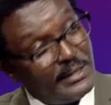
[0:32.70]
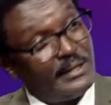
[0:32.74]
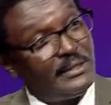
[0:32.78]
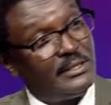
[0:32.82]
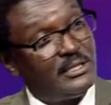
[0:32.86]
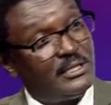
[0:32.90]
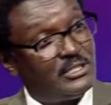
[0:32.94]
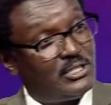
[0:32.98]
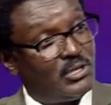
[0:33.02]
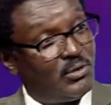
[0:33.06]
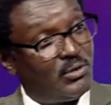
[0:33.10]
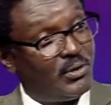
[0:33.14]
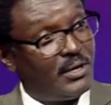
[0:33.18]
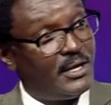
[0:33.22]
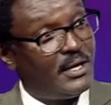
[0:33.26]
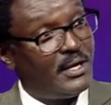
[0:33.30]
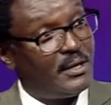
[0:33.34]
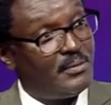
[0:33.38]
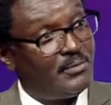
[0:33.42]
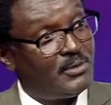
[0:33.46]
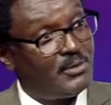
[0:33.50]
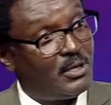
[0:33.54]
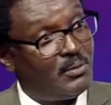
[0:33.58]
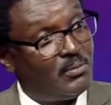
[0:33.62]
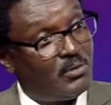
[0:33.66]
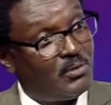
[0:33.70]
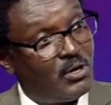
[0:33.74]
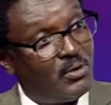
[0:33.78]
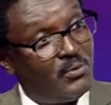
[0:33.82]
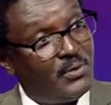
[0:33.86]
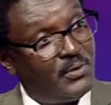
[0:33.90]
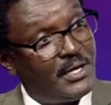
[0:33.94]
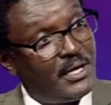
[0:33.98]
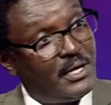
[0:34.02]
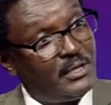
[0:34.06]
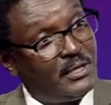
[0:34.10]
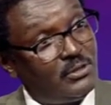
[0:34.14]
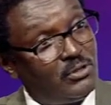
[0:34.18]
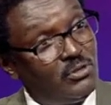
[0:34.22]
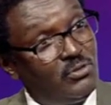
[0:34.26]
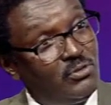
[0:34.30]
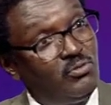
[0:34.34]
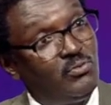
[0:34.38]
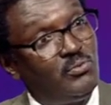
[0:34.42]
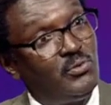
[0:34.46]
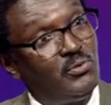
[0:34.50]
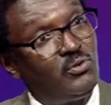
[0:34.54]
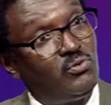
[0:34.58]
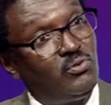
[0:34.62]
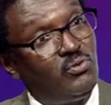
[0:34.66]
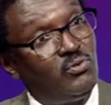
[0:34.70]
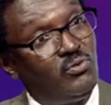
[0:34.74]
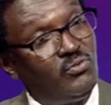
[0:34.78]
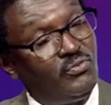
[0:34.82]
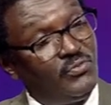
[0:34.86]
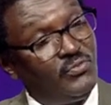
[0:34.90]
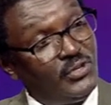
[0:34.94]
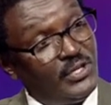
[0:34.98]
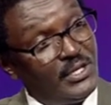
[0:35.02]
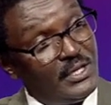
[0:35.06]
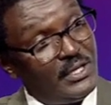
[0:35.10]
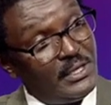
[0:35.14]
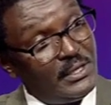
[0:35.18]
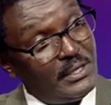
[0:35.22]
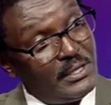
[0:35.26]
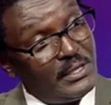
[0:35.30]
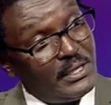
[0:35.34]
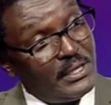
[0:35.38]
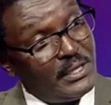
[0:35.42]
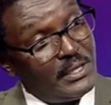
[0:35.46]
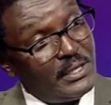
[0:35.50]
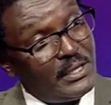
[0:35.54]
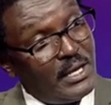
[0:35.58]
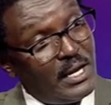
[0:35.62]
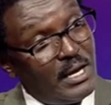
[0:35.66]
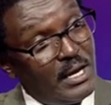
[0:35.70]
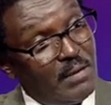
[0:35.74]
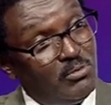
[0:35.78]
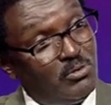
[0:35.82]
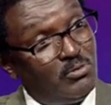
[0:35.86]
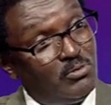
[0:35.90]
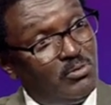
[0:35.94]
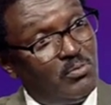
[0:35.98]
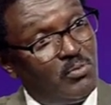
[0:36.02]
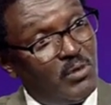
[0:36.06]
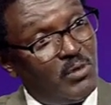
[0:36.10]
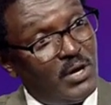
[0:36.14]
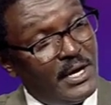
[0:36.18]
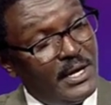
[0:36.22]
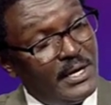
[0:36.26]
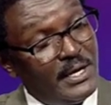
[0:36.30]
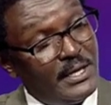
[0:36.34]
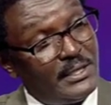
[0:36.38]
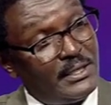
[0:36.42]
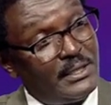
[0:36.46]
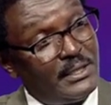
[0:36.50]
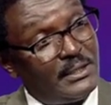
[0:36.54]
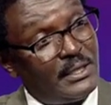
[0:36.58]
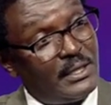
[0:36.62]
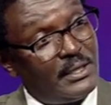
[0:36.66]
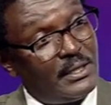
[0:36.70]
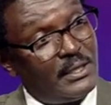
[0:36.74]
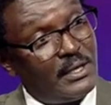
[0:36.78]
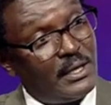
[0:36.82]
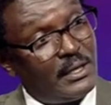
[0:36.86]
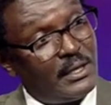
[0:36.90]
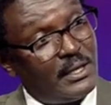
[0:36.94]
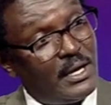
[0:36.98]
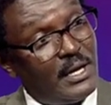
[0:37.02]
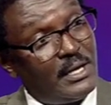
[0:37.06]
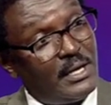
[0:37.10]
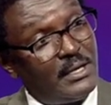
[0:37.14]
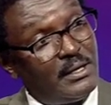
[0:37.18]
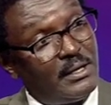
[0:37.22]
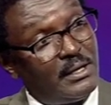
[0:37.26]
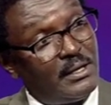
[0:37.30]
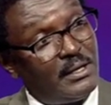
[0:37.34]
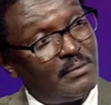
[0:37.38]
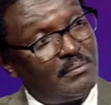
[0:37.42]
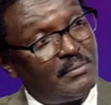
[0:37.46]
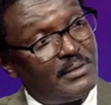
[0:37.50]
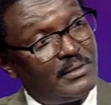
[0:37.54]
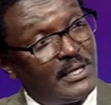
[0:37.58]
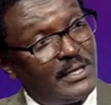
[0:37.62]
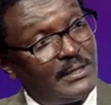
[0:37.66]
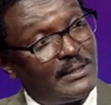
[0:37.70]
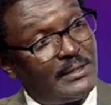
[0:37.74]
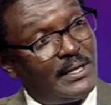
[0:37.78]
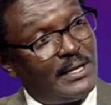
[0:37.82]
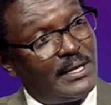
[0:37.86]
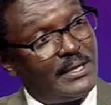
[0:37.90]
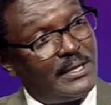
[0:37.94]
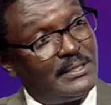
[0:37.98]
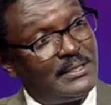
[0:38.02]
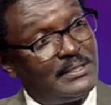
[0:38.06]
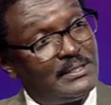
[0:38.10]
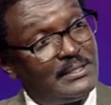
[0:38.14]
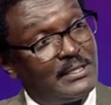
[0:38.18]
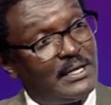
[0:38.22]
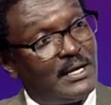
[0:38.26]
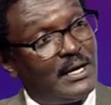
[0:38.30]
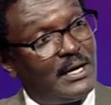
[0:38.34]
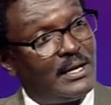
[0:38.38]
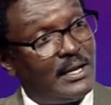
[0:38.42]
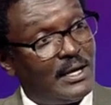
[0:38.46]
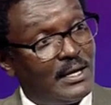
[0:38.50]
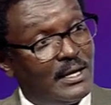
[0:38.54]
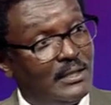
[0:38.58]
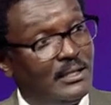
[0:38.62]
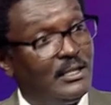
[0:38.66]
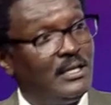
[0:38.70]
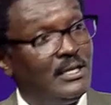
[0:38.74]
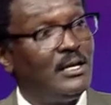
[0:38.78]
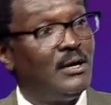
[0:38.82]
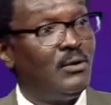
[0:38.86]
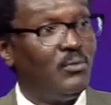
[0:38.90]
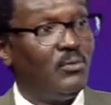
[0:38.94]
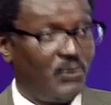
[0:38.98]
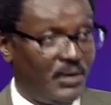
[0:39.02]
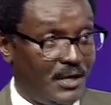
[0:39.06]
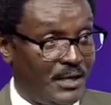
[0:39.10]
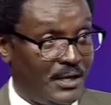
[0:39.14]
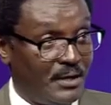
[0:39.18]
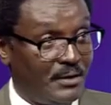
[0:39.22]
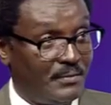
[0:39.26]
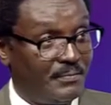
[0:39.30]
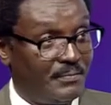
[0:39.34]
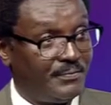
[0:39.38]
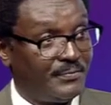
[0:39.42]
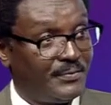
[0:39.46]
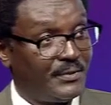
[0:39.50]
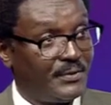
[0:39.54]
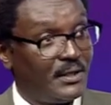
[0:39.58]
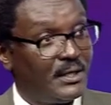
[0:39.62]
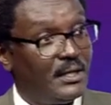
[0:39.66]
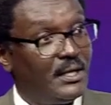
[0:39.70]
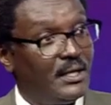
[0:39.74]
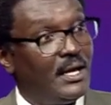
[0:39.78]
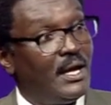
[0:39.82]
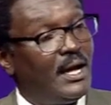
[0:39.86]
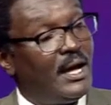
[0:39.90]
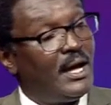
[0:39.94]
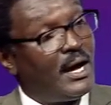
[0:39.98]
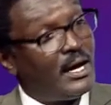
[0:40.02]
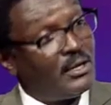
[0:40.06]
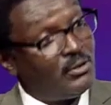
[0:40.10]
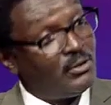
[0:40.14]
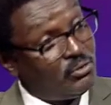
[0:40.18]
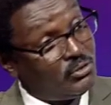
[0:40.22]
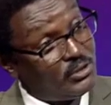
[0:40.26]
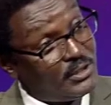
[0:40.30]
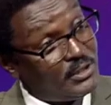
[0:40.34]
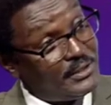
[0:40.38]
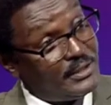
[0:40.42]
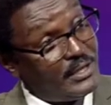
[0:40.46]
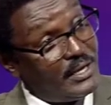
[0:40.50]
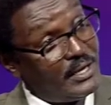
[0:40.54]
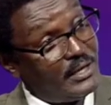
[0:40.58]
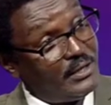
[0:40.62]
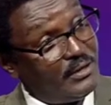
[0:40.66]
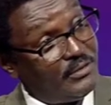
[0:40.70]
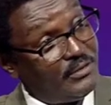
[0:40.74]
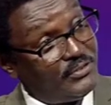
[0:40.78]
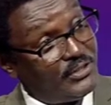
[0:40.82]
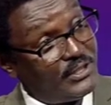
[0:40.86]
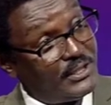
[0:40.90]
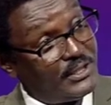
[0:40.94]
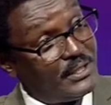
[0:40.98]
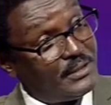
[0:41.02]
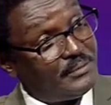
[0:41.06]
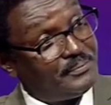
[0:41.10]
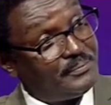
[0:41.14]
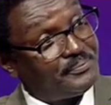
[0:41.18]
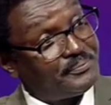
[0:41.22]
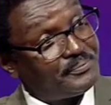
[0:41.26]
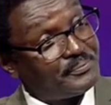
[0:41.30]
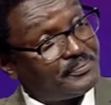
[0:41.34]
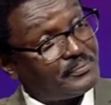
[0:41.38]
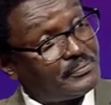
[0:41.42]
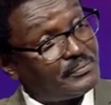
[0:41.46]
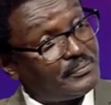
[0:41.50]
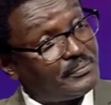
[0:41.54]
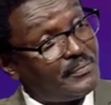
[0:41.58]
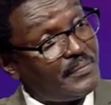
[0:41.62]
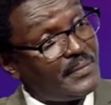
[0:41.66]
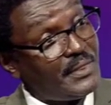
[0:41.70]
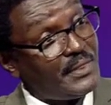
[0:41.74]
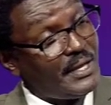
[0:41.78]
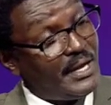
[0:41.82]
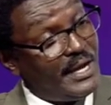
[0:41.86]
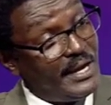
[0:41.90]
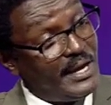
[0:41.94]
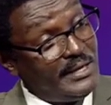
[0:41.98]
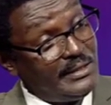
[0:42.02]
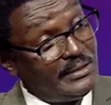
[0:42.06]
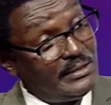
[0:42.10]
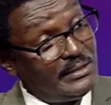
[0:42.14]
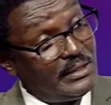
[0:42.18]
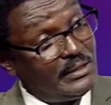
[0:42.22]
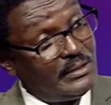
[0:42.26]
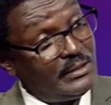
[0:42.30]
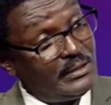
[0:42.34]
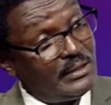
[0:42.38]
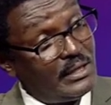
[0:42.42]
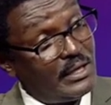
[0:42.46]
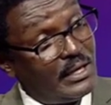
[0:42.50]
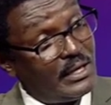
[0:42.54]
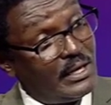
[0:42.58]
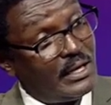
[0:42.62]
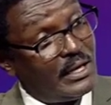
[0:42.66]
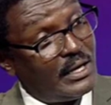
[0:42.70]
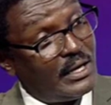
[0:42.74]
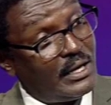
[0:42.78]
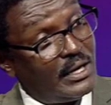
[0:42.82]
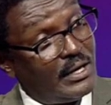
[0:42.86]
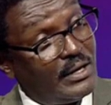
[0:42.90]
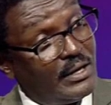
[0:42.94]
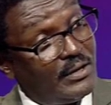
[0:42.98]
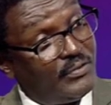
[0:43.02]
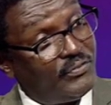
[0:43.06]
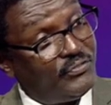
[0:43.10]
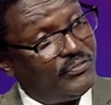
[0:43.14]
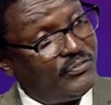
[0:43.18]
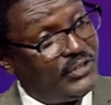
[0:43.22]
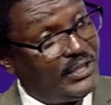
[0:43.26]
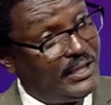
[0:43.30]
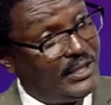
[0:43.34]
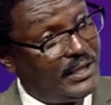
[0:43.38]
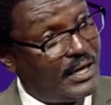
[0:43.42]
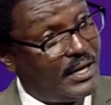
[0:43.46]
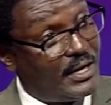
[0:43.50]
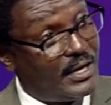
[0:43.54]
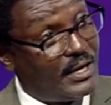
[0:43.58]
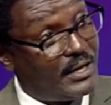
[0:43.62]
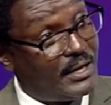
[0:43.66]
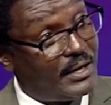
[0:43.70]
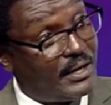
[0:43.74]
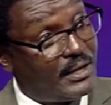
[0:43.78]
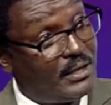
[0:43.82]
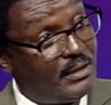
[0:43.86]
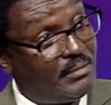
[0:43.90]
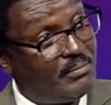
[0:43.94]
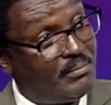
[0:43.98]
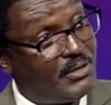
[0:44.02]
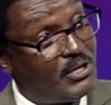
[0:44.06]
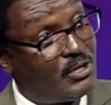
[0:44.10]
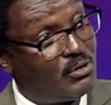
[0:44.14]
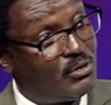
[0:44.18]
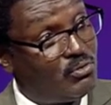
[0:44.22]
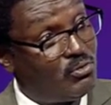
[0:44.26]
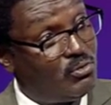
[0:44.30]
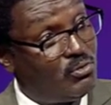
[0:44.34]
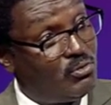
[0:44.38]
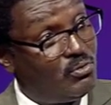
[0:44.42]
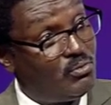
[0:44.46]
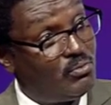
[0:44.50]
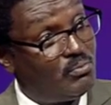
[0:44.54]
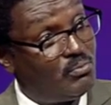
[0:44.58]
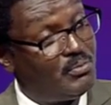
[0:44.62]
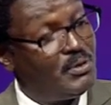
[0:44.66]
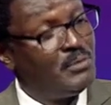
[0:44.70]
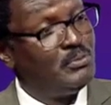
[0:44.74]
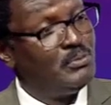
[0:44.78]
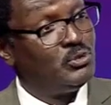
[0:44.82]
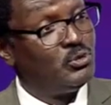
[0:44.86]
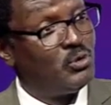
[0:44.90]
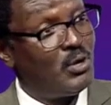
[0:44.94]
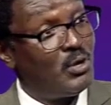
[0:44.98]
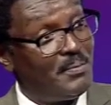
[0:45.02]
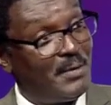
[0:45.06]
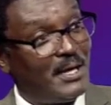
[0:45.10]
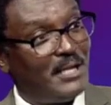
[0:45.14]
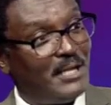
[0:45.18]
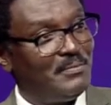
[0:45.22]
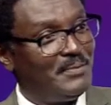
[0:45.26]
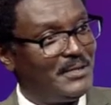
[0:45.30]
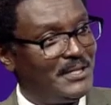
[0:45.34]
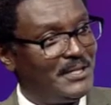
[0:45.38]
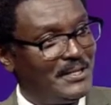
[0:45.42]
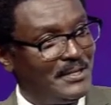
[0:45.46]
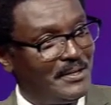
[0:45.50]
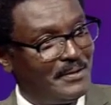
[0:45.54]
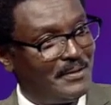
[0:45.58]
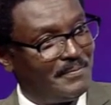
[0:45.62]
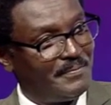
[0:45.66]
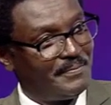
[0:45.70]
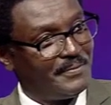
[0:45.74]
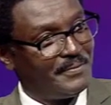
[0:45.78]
الجذري وغيرها من المكونات انه بيقولوا في لابد من معالجه القضايا بتاعت الاجهزه العدليه وغيرها. مم. النقطه الثالثه في ده ايضا آه في اخرين بيقولوا بيمشوا ابعد من كده.